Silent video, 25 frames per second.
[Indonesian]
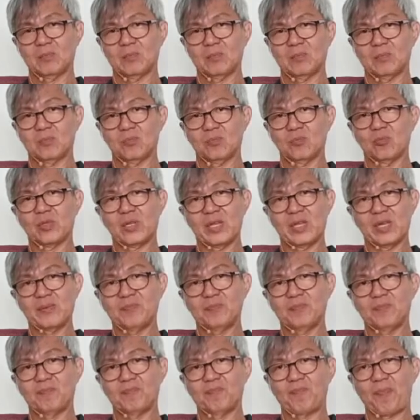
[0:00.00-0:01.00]
mulai
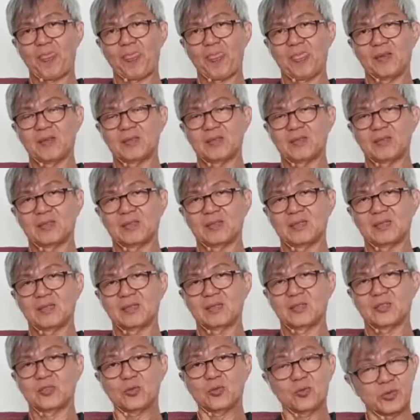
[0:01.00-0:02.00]

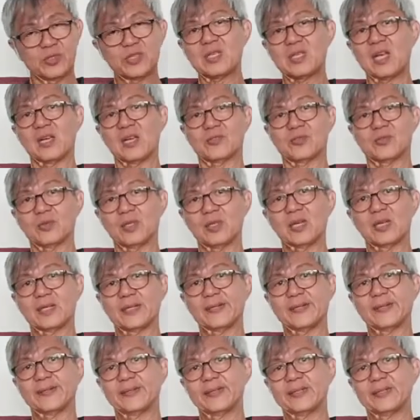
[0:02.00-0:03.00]
susah saudara
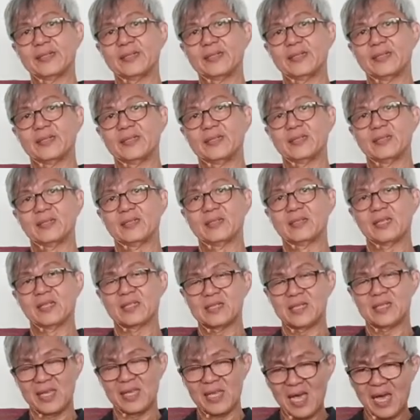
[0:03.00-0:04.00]
dan
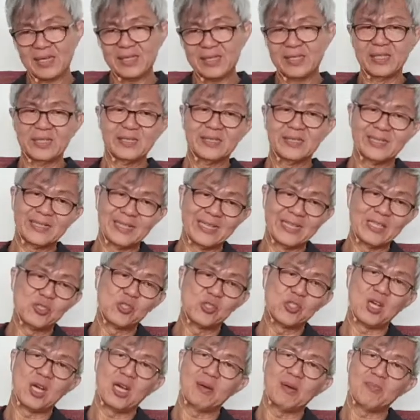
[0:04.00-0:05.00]
saya yakin
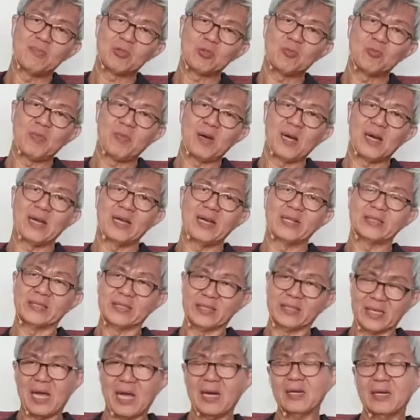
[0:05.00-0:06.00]
gereja merupakan
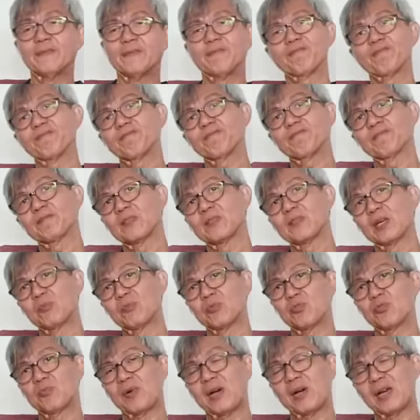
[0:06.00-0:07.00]
terang dan
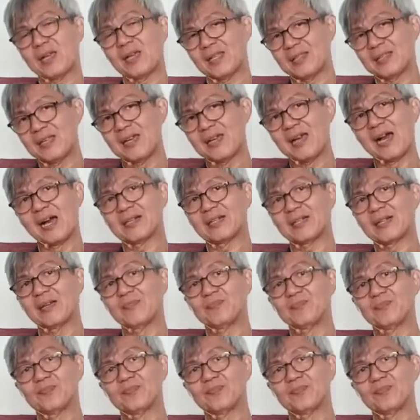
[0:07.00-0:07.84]
merupakan garam.